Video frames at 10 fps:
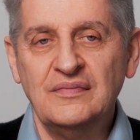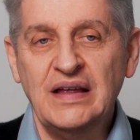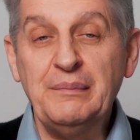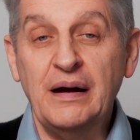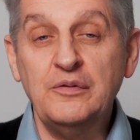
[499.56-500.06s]

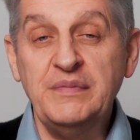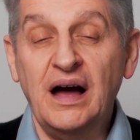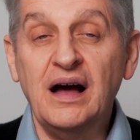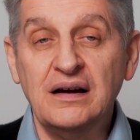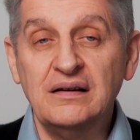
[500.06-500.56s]
Elle parle de
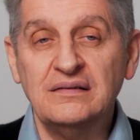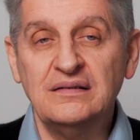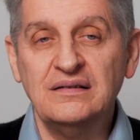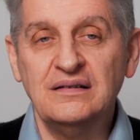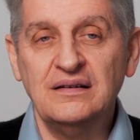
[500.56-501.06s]
miracle.
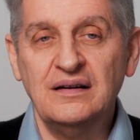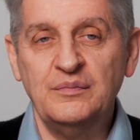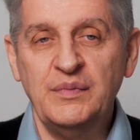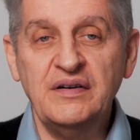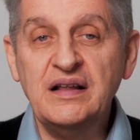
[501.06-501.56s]

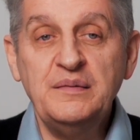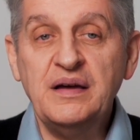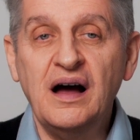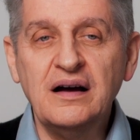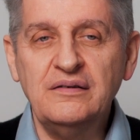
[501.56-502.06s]
Vous voyez, les
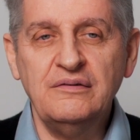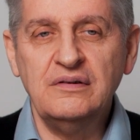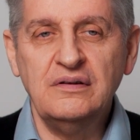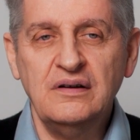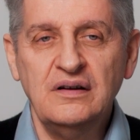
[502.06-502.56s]
miracles,